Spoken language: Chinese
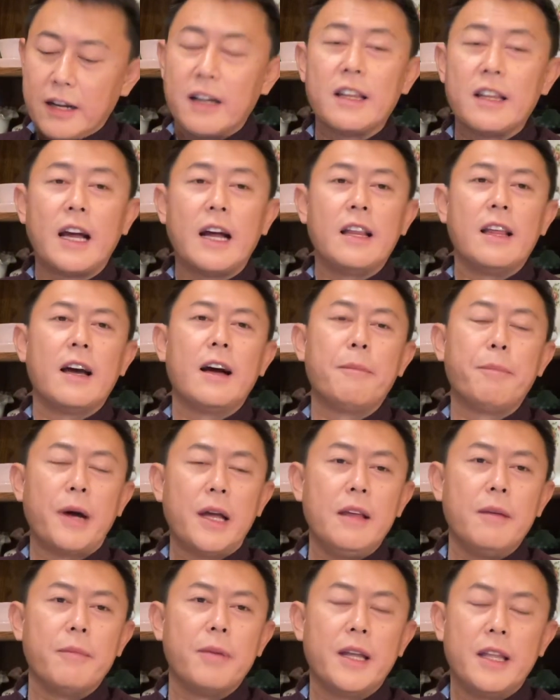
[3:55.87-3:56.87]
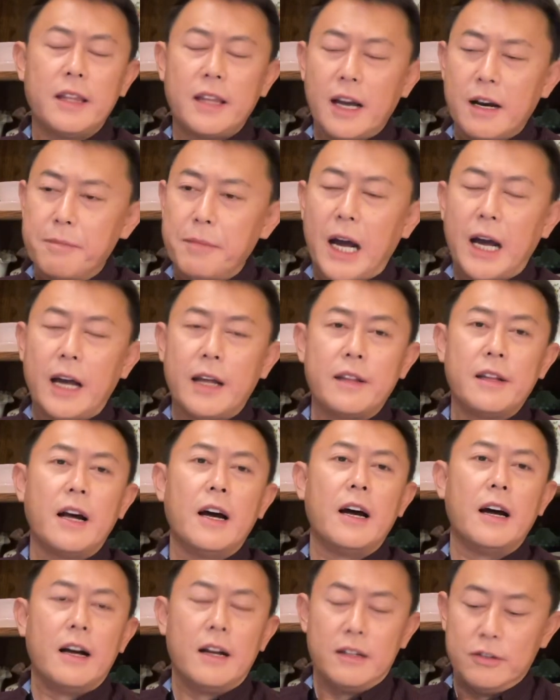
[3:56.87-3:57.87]
给大家喷一喷当靶子
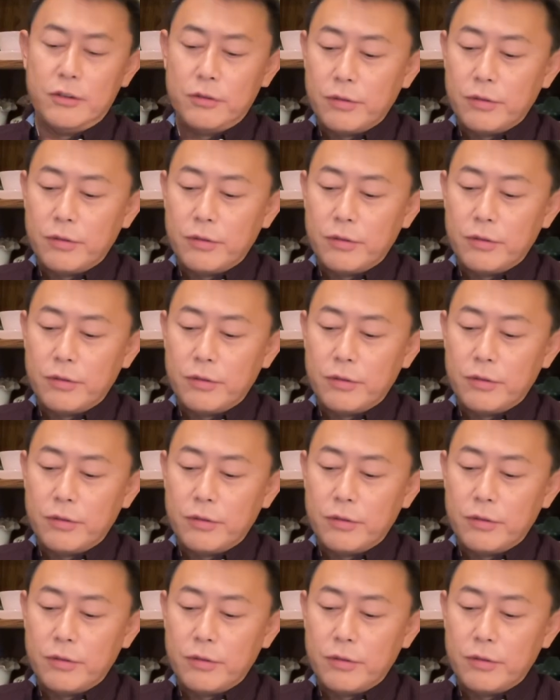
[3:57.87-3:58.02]
啊。